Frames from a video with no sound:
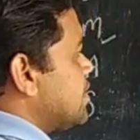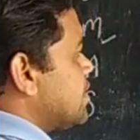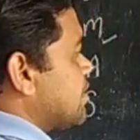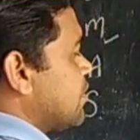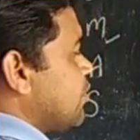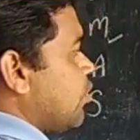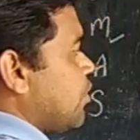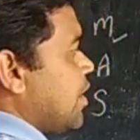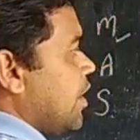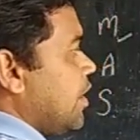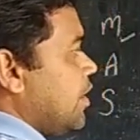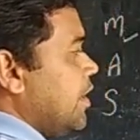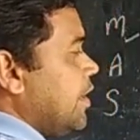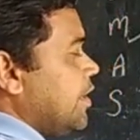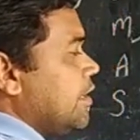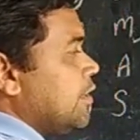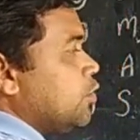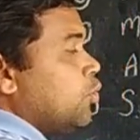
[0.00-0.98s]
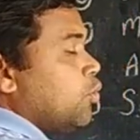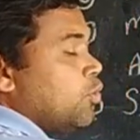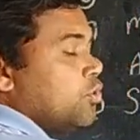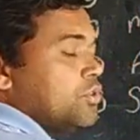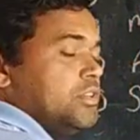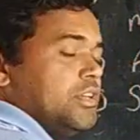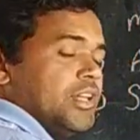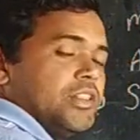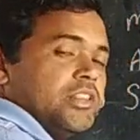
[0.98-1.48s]
इसको करने की दो
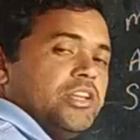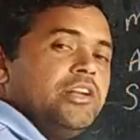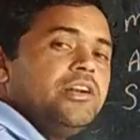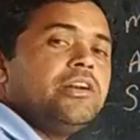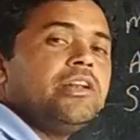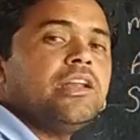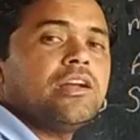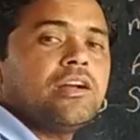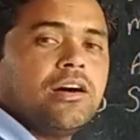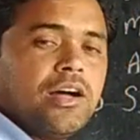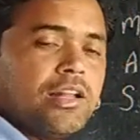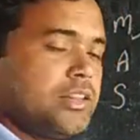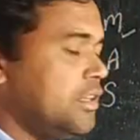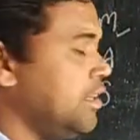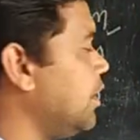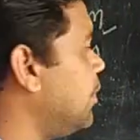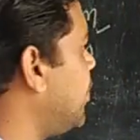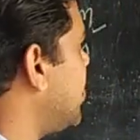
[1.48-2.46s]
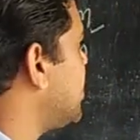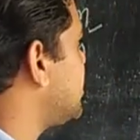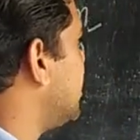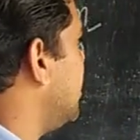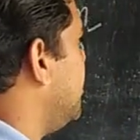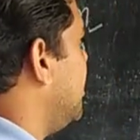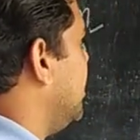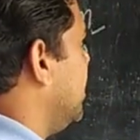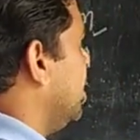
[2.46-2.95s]
या तीन ट्रिक आती है हमारे
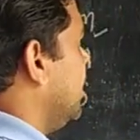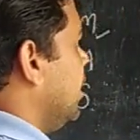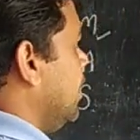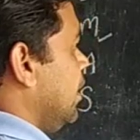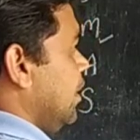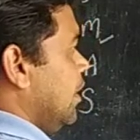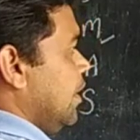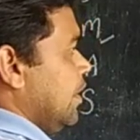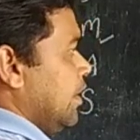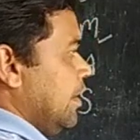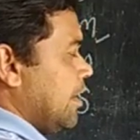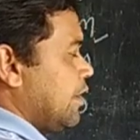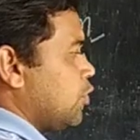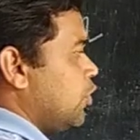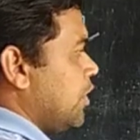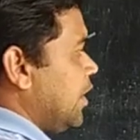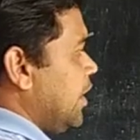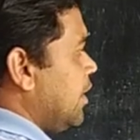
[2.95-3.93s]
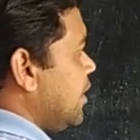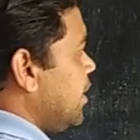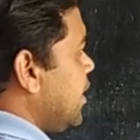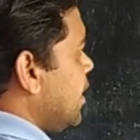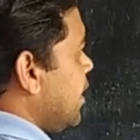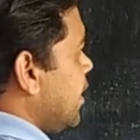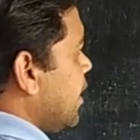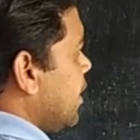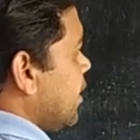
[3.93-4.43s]
सामने एक तो ट्रिक
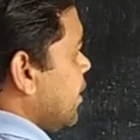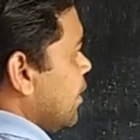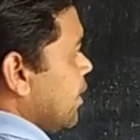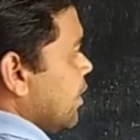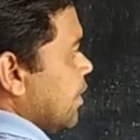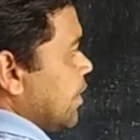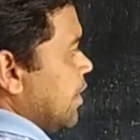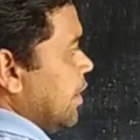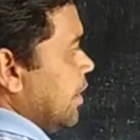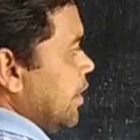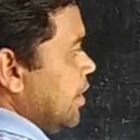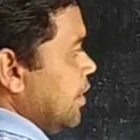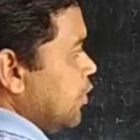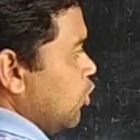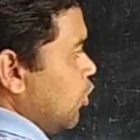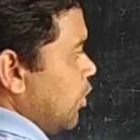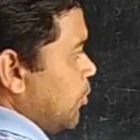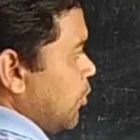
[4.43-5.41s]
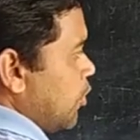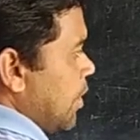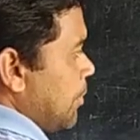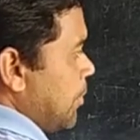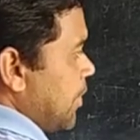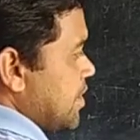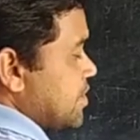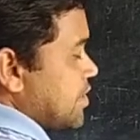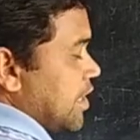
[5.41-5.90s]
ये है कि इन दो नंबरों का
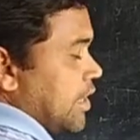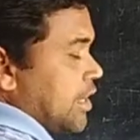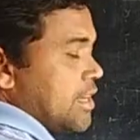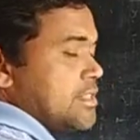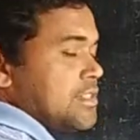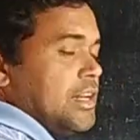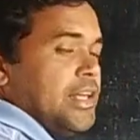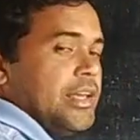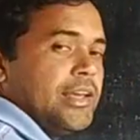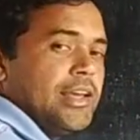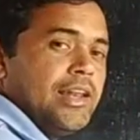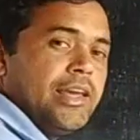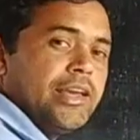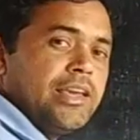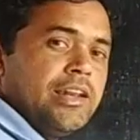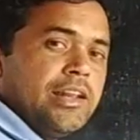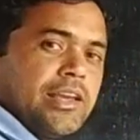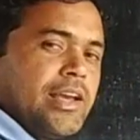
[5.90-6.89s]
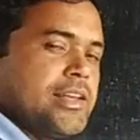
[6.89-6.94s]
प्लस करके चलेंगे लेकिन